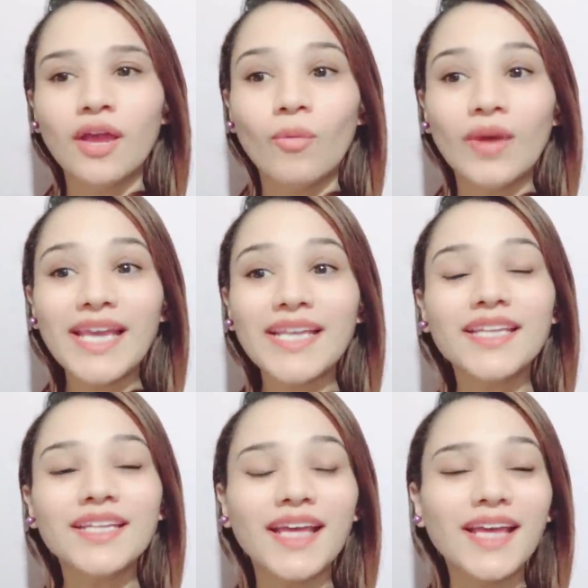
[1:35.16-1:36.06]

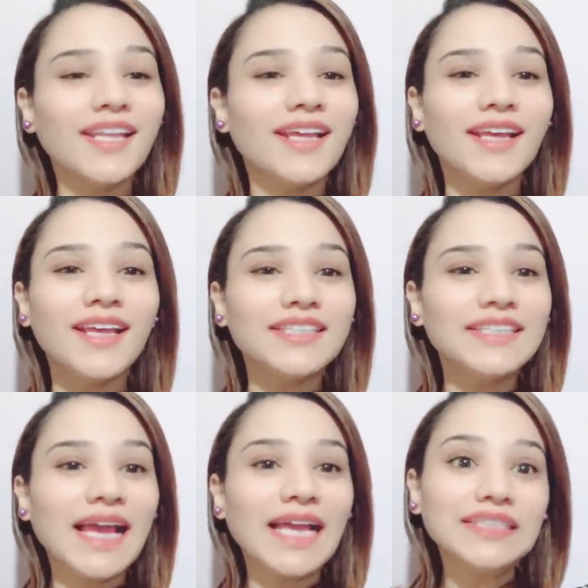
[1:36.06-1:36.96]
ولكن انا
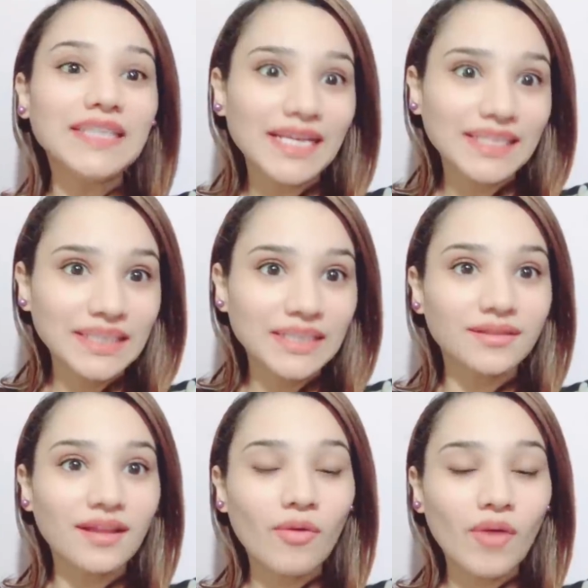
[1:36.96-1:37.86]
يعني
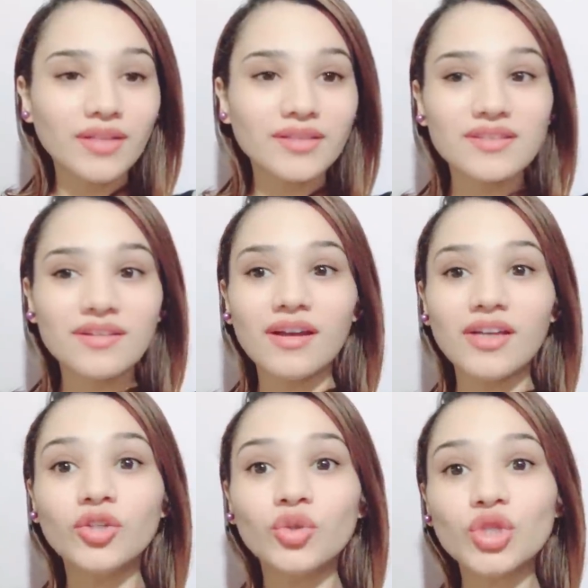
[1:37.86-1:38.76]
اكيد او عن ثقه
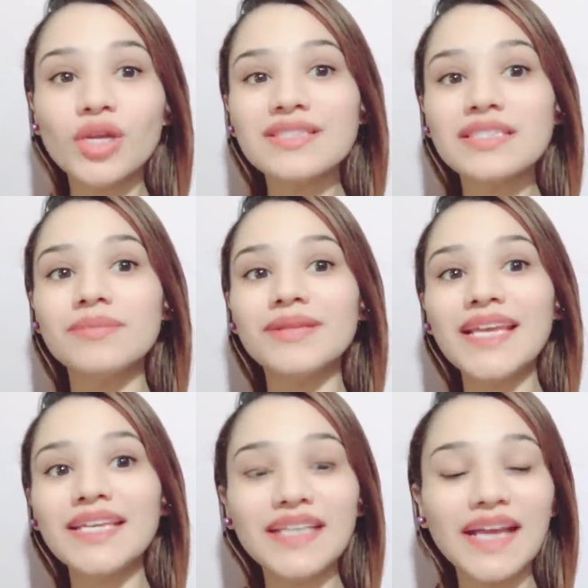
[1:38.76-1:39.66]
انه شخص
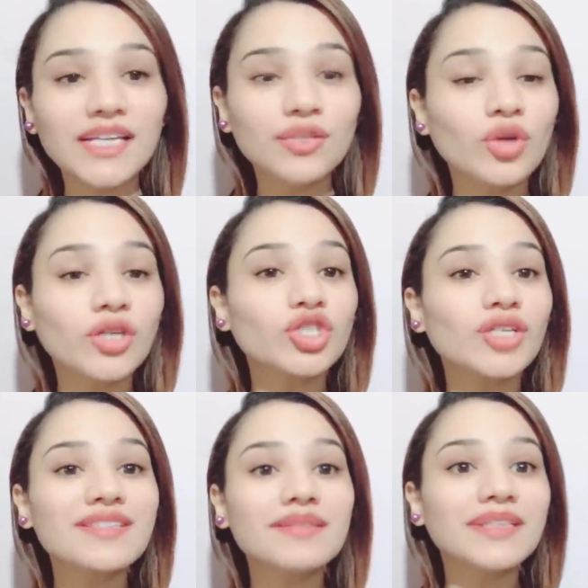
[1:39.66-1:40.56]
بدايه حياته كان
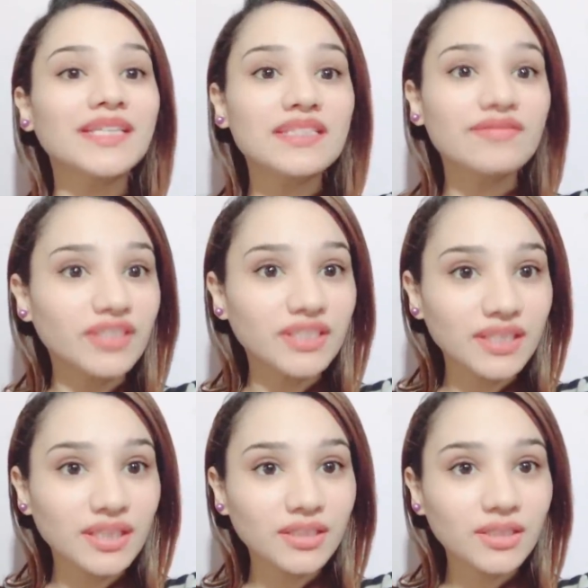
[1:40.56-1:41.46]
شخص بيتكسف
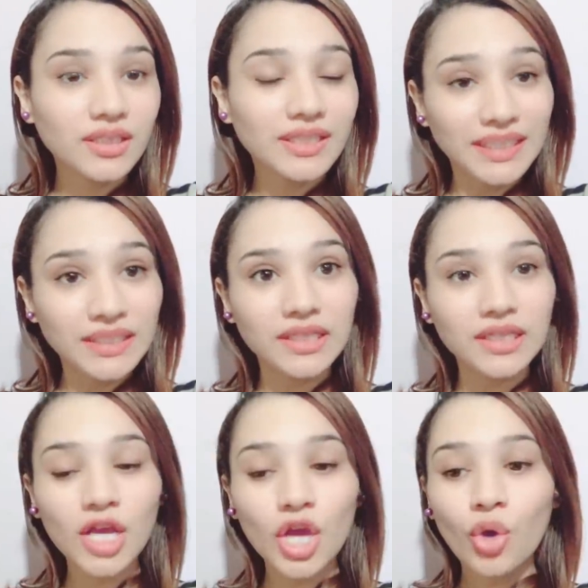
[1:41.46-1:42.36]
جدا
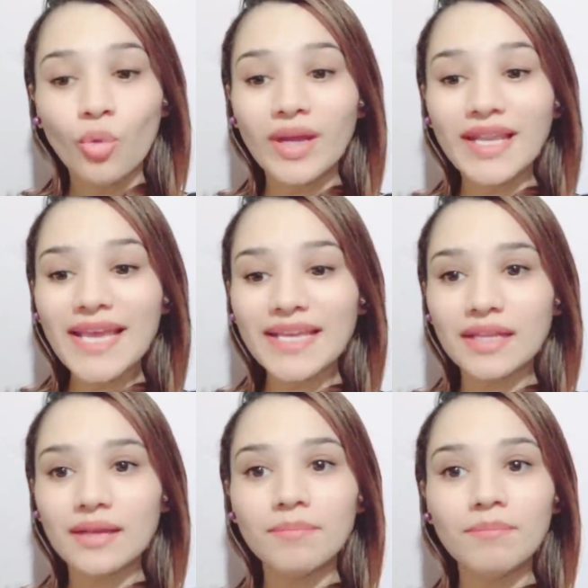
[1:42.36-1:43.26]
جدا
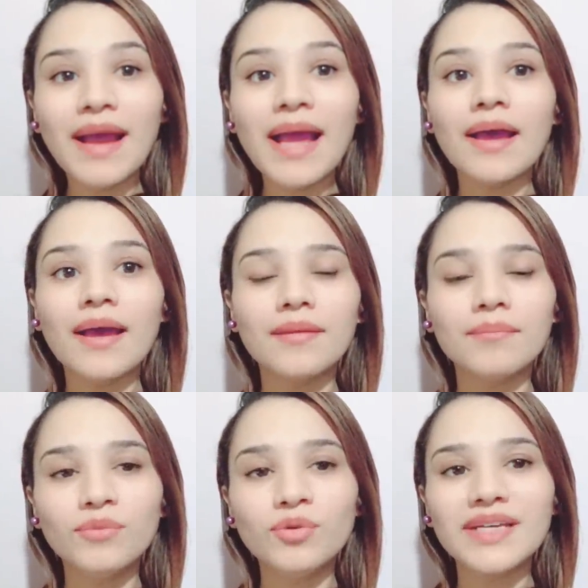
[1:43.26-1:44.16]
ولكن مع
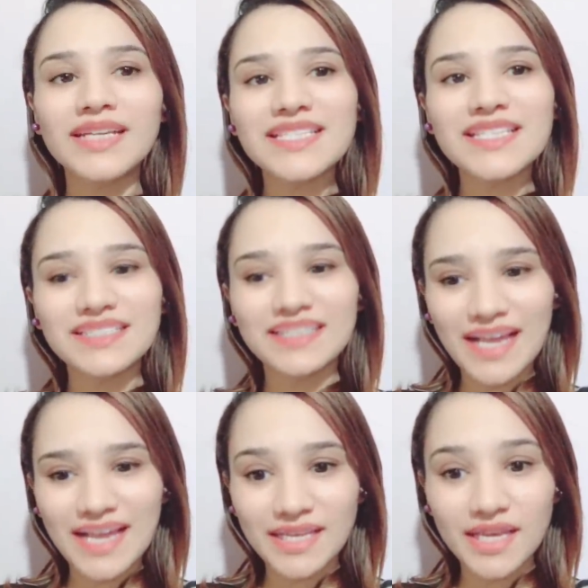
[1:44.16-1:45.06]
ممارسة
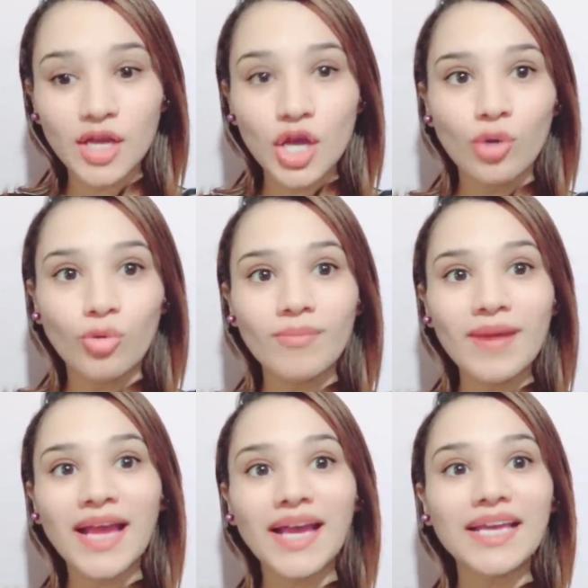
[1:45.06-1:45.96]
الحياة
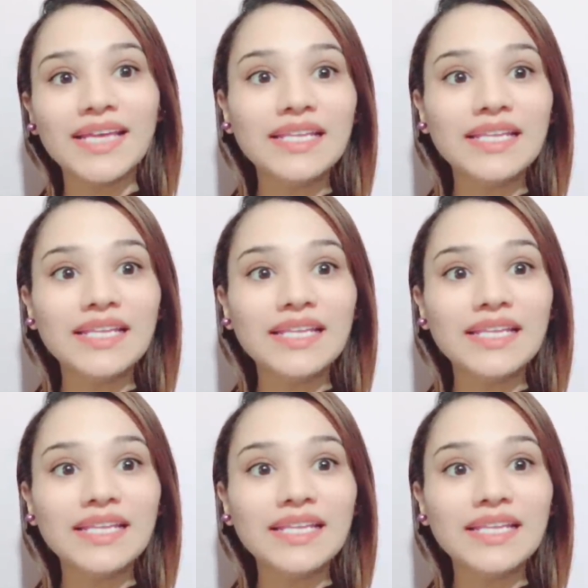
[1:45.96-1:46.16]
ومع